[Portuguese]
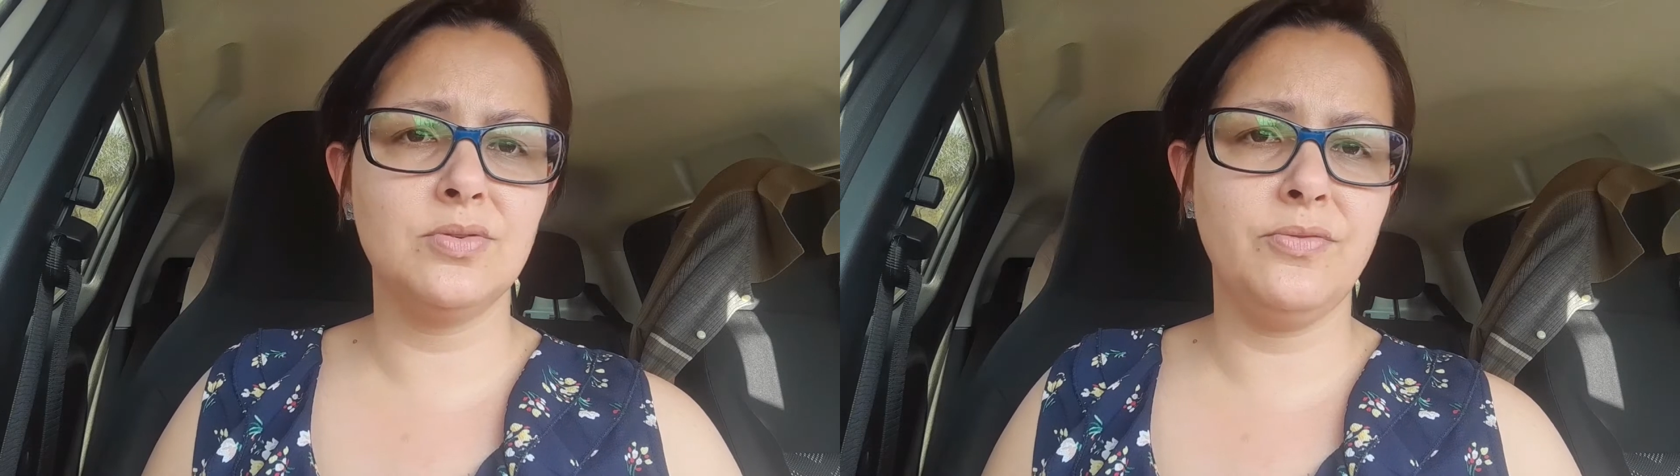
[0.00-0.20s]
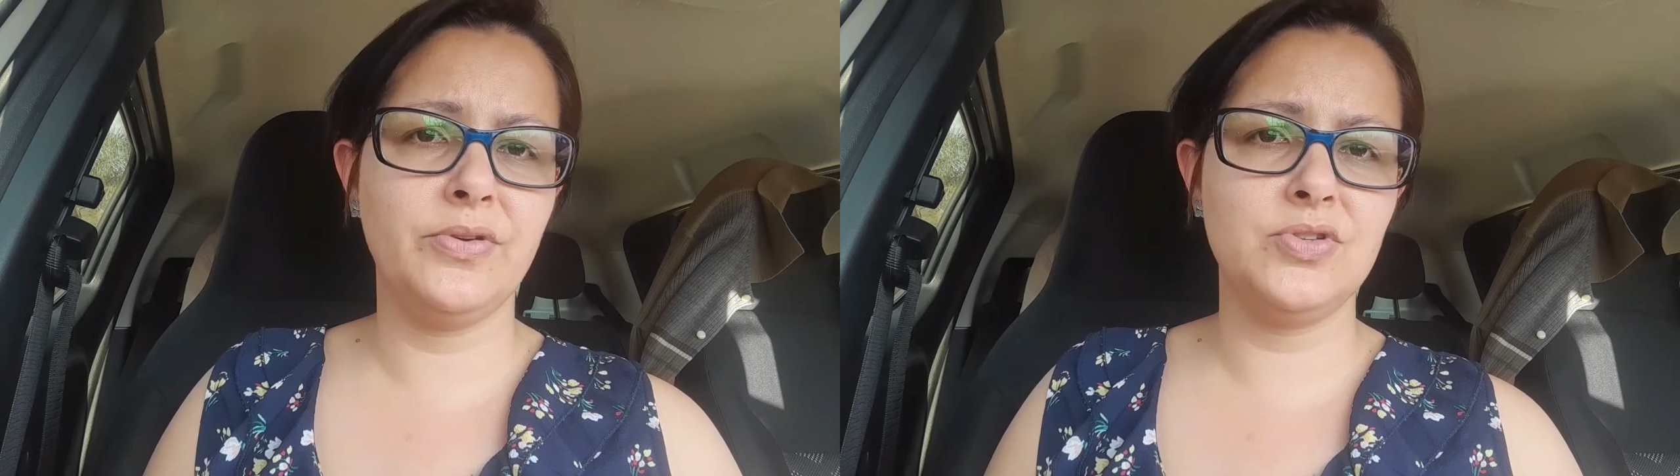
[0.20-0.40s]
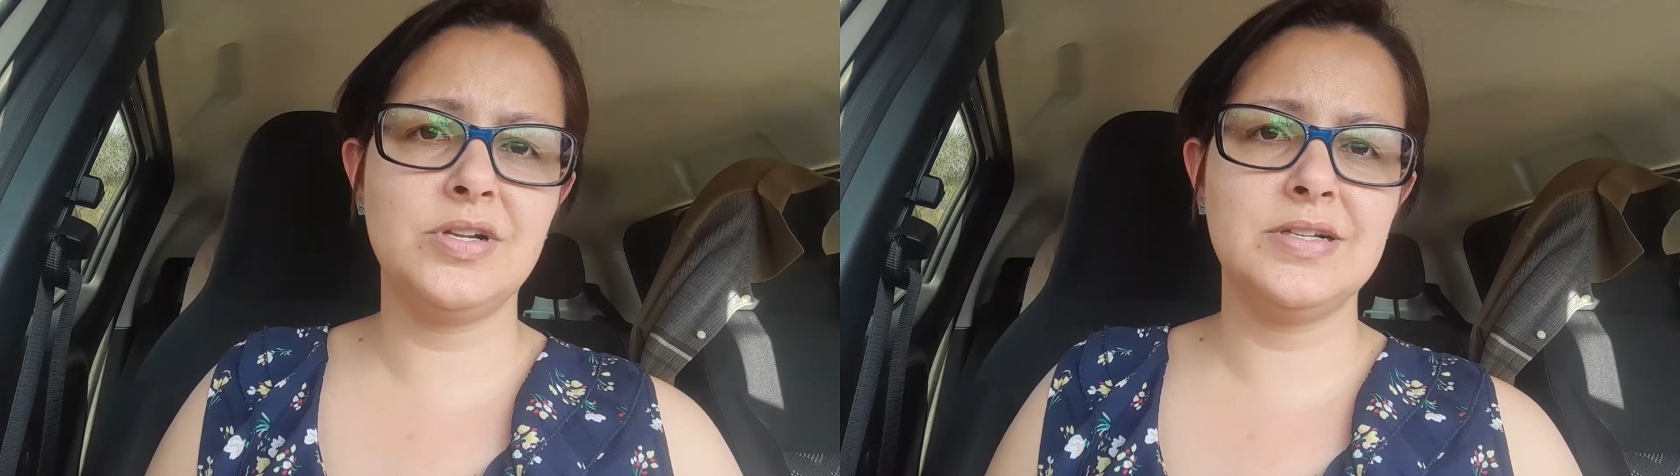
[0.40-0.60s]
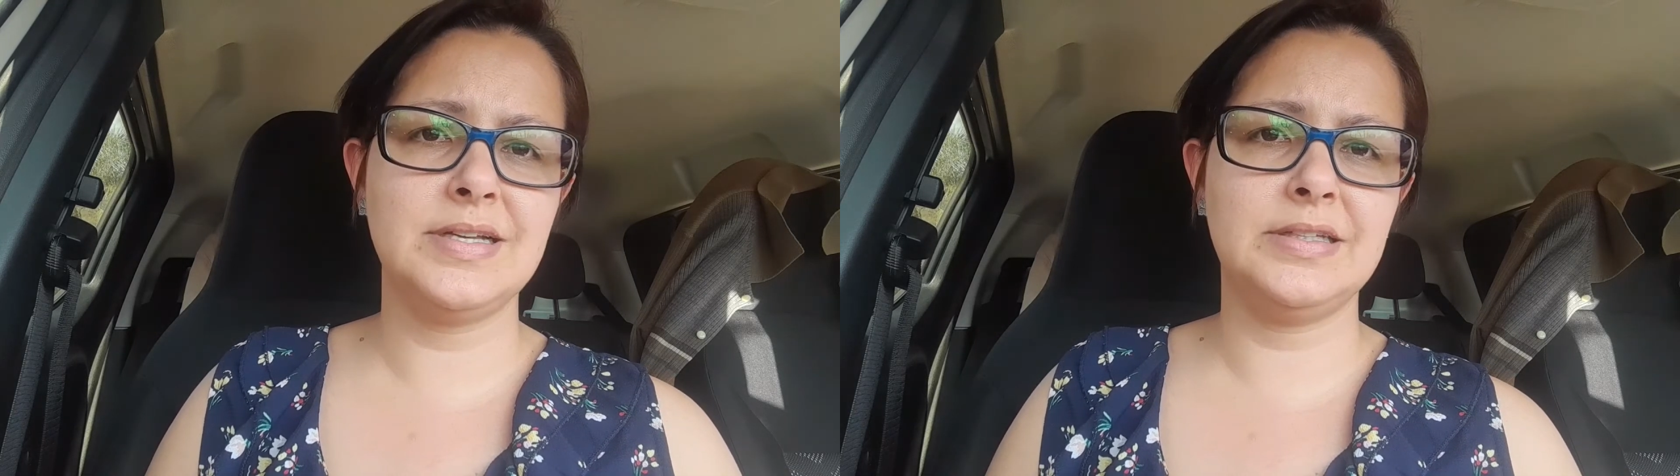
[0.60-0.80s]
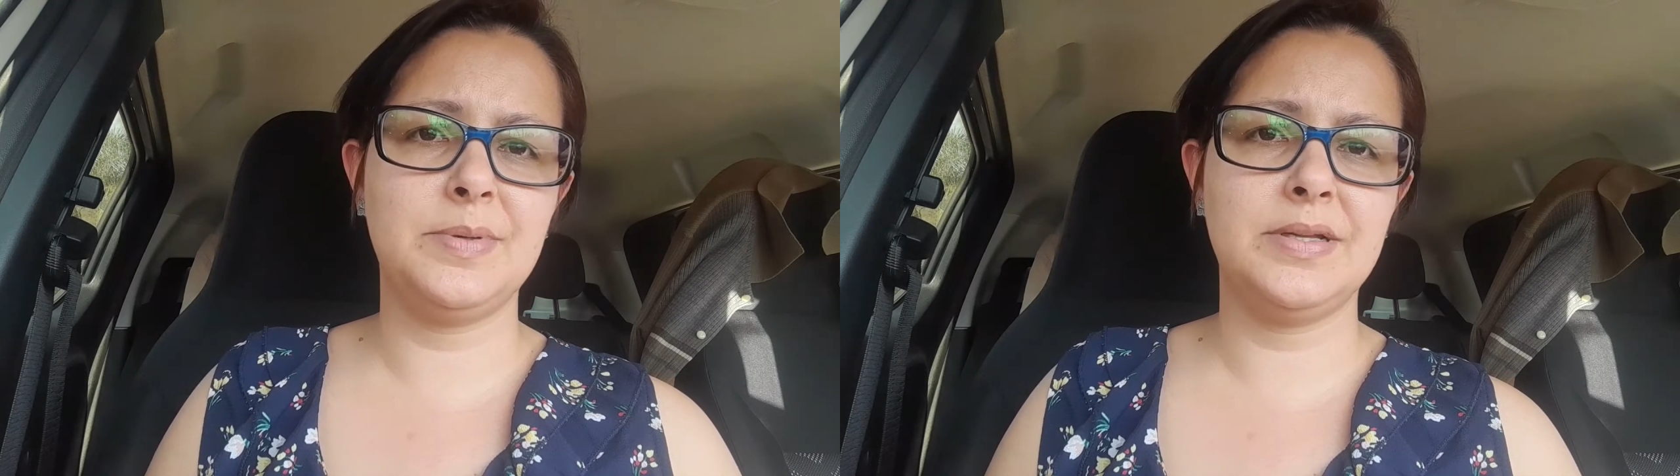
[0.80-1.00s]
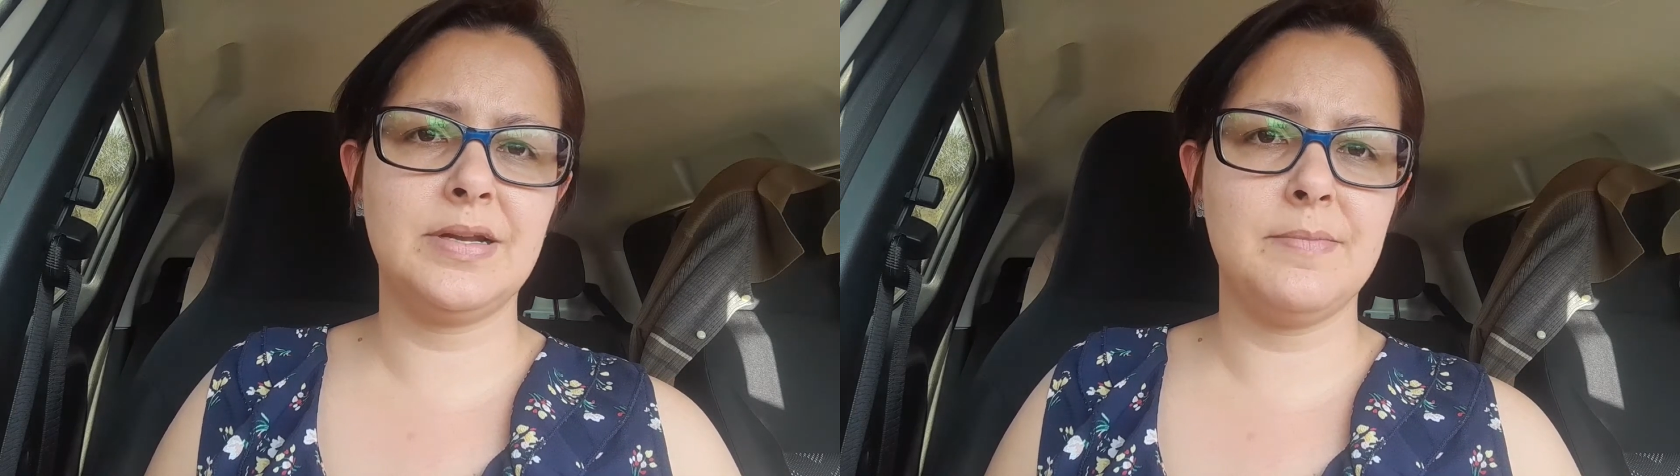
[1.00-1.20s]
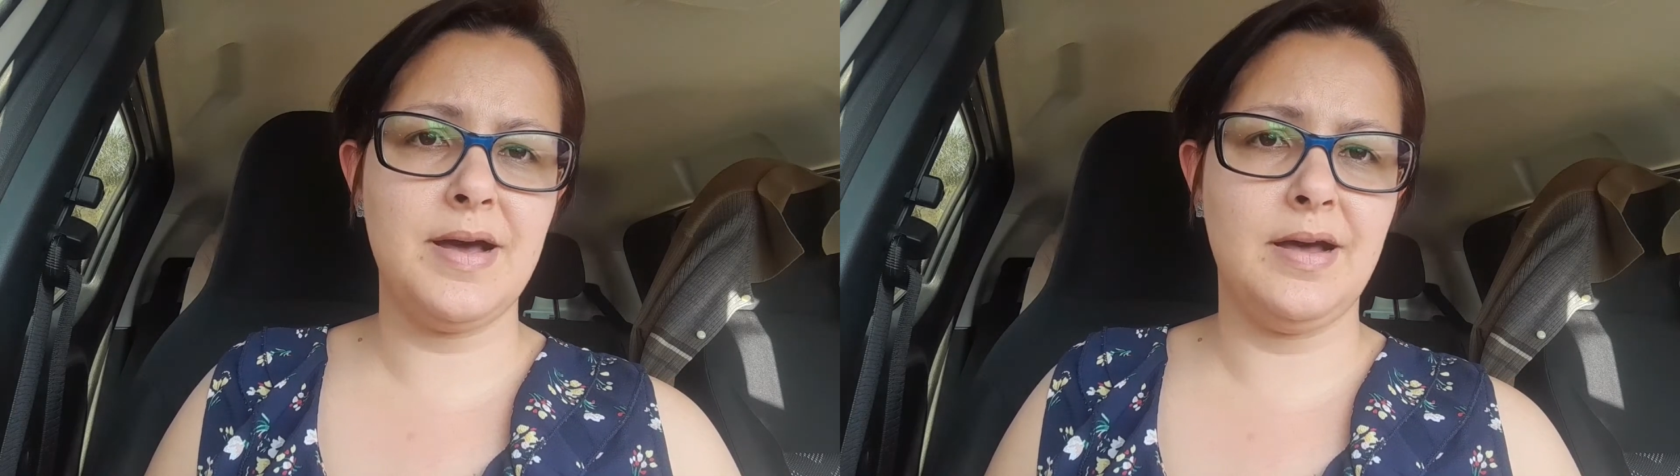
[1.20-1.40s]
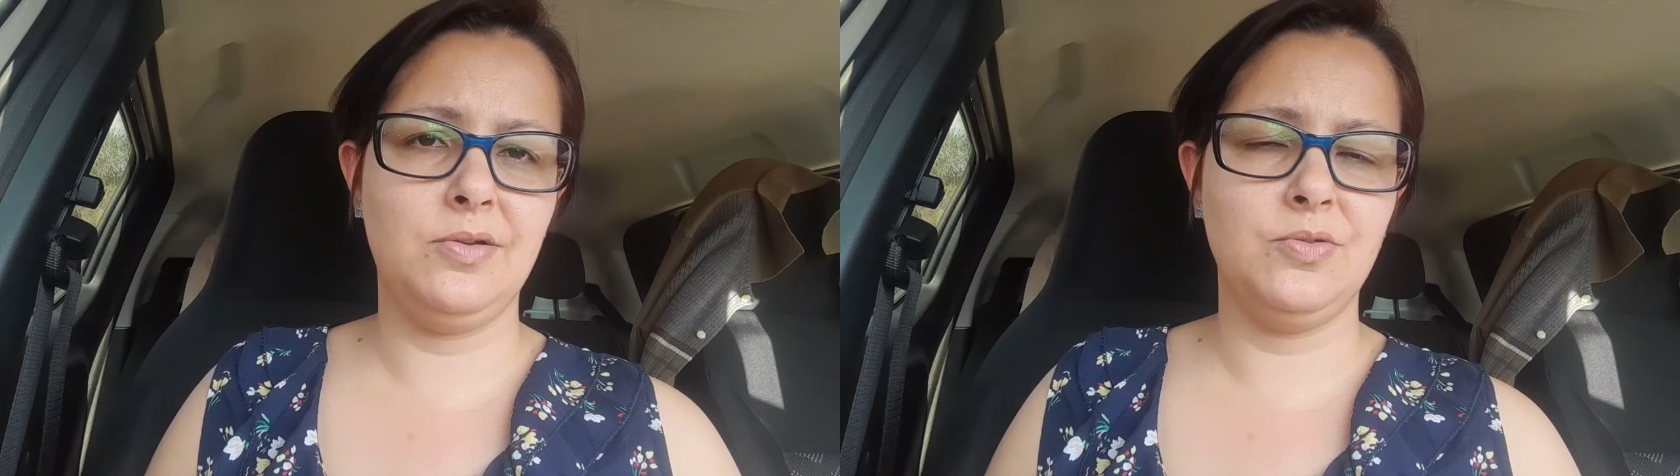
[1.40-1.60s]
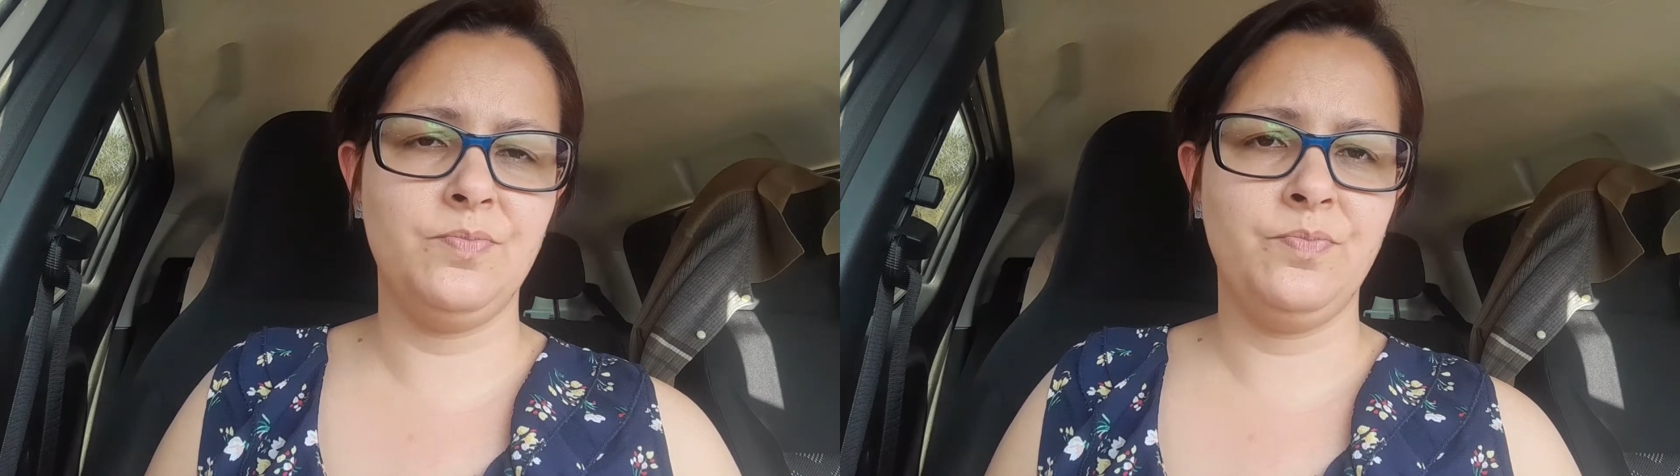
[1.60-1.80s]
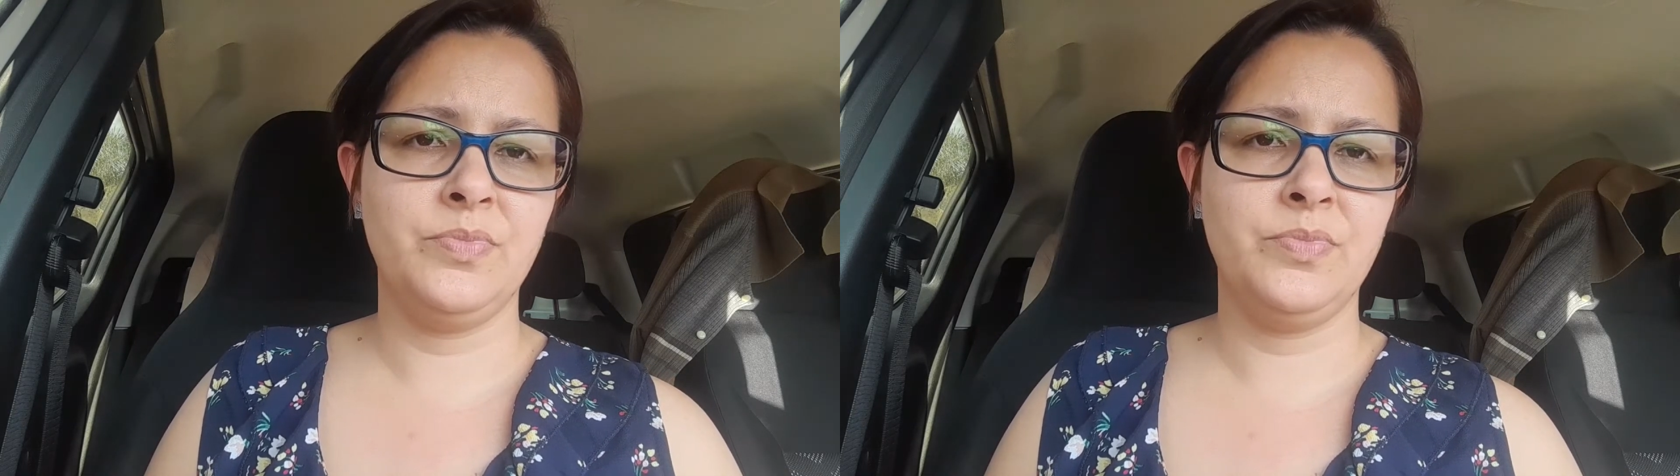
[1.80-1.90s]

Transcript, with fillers: não foi utilizada para trabalho.